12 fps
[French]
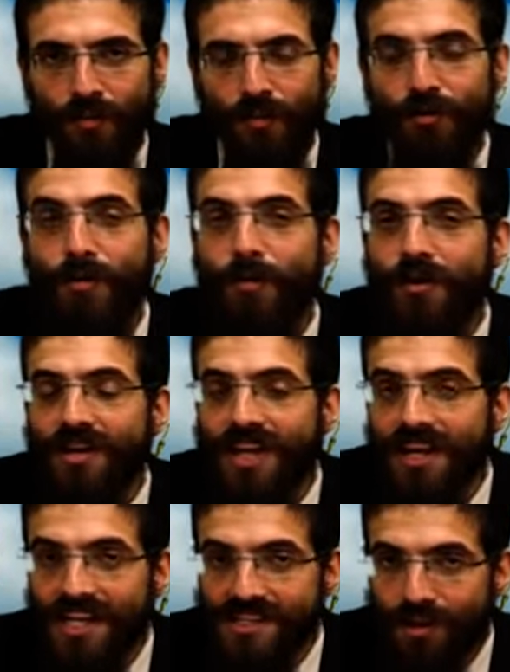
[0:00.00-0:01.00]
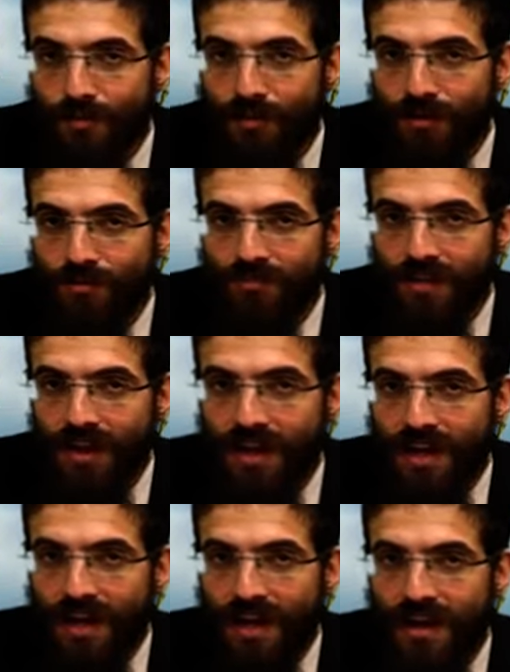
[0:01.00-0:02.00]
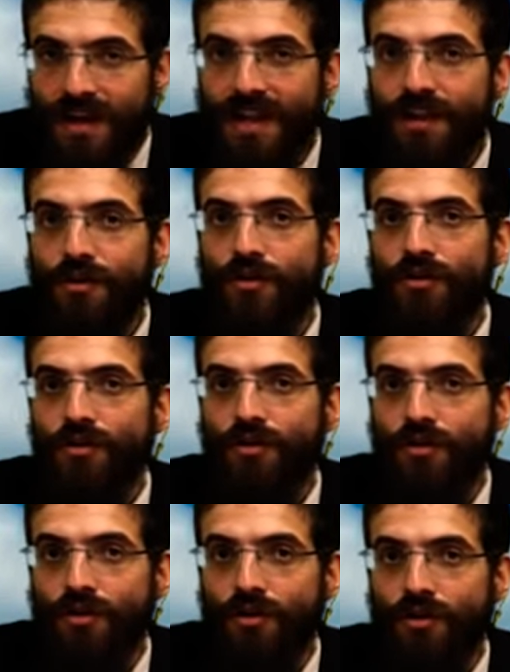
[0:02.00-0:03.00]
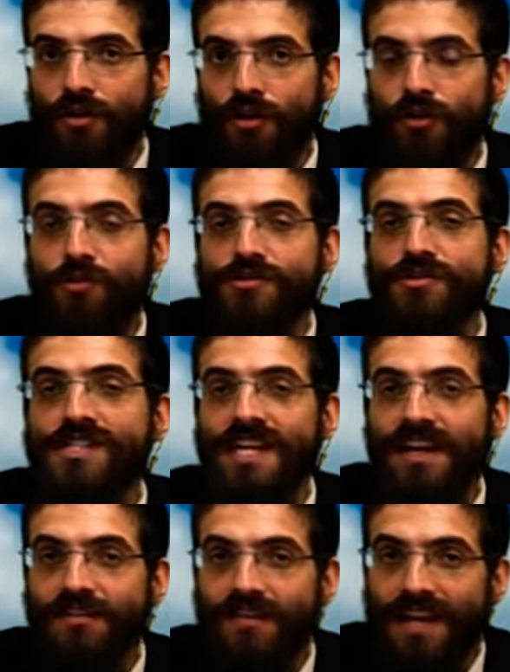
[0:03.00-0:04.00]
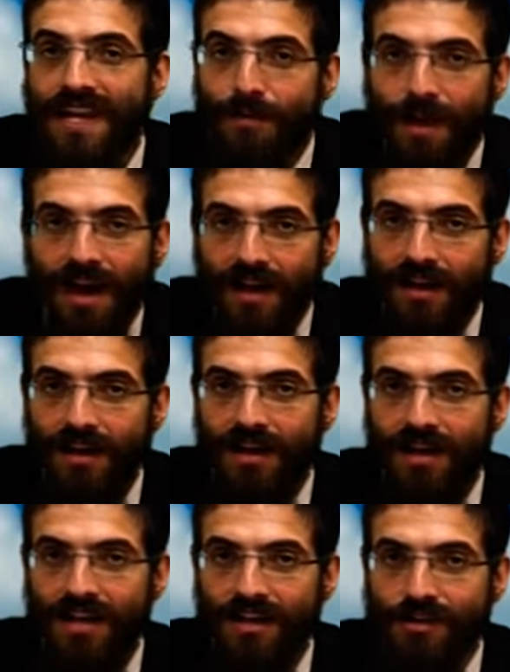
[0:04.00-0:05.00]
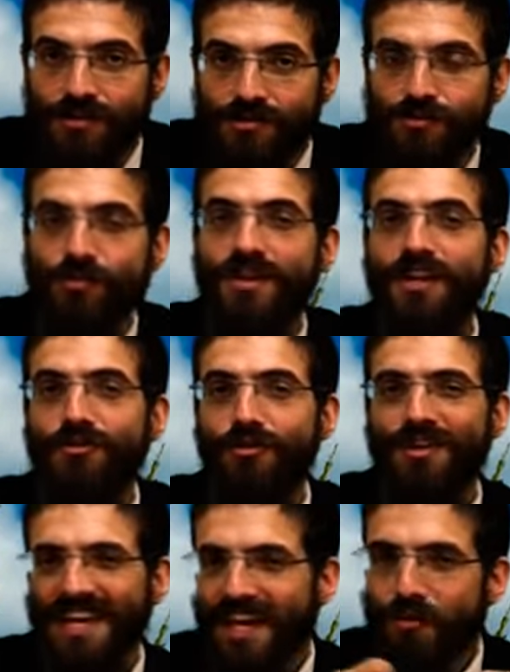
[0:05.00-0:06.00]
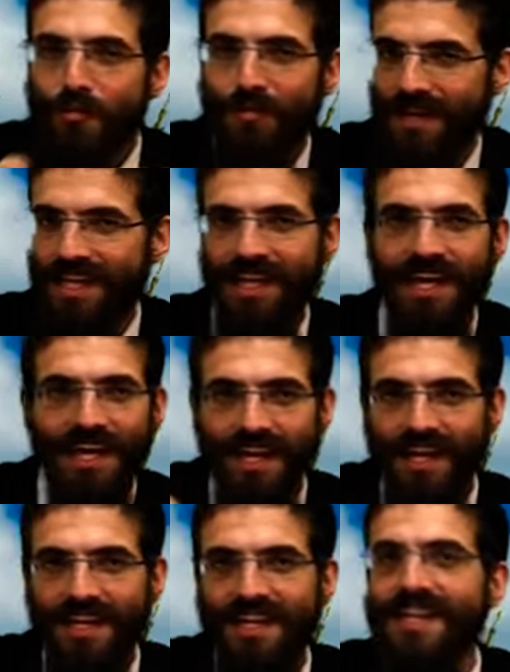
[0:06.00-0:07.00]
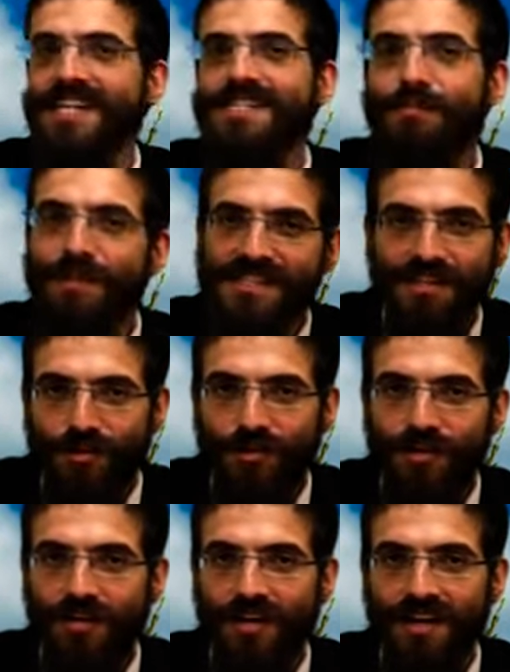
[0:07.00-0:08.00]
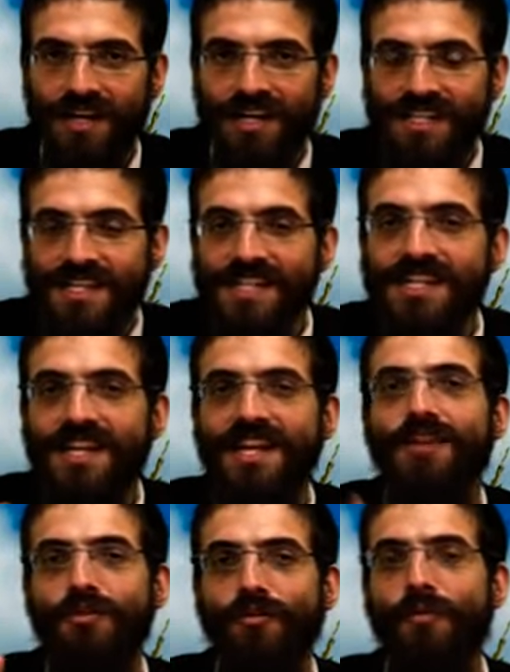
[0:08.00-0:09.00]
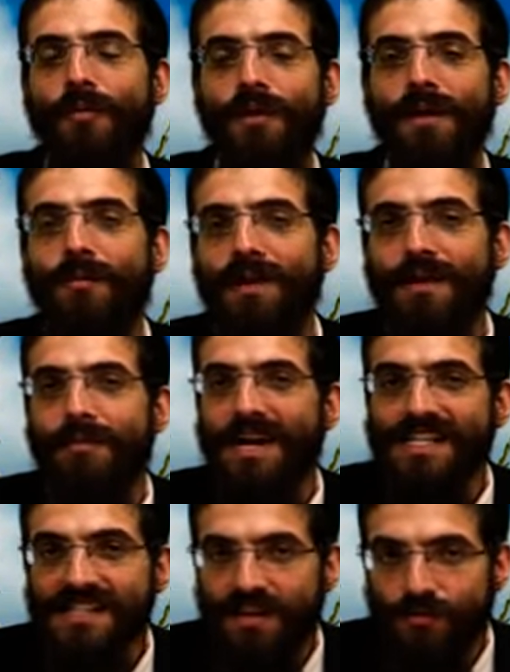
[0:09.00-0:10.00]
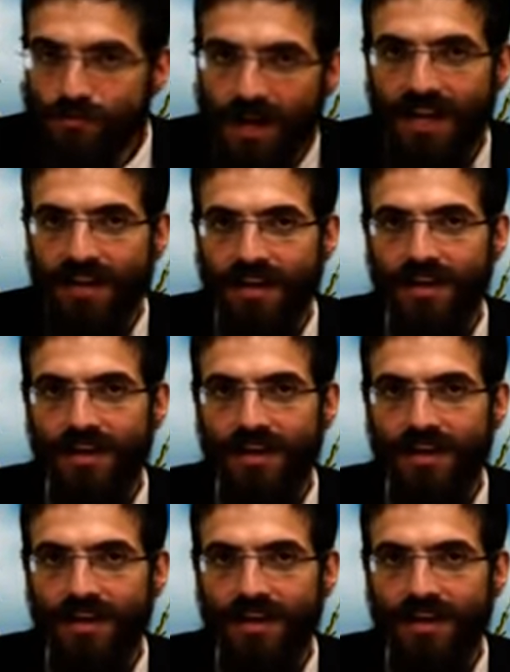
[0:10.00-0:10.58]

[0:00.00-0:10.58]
Pour ne prendre qu'un exemple, les nœuds dont se servent les marins, ce sont des nœuds très compliqués, très spéciaux. Ça, c'est des nœuds qu'on peut appeler maasé ou man.